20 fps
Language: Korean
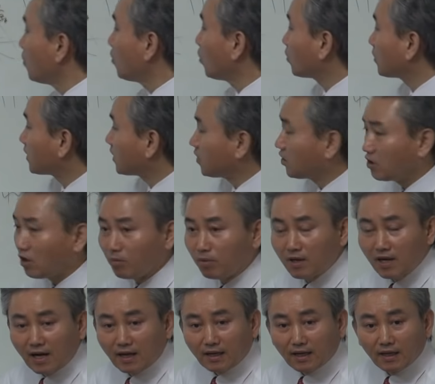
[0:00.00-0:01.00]
요
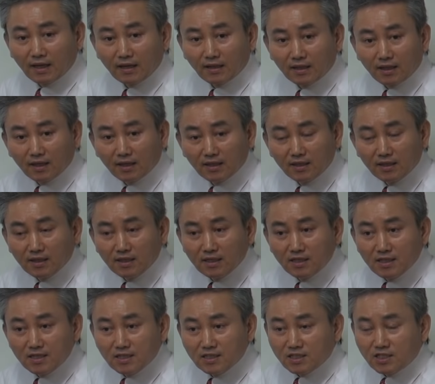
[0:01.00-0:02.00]
직업을 알아야 돼.
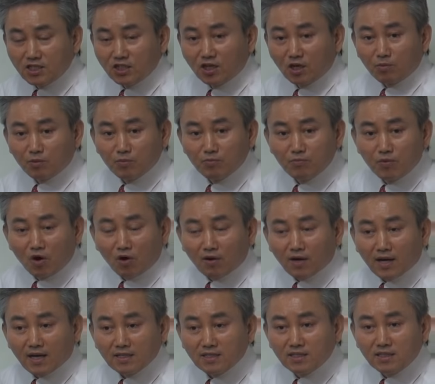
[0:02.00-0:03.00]
직업은 몇
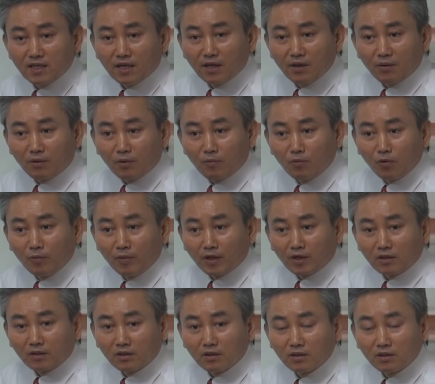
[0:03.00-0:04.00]
가지예요?
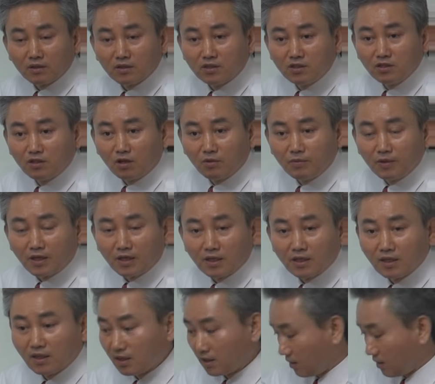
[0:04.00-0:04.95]
보면은 직업은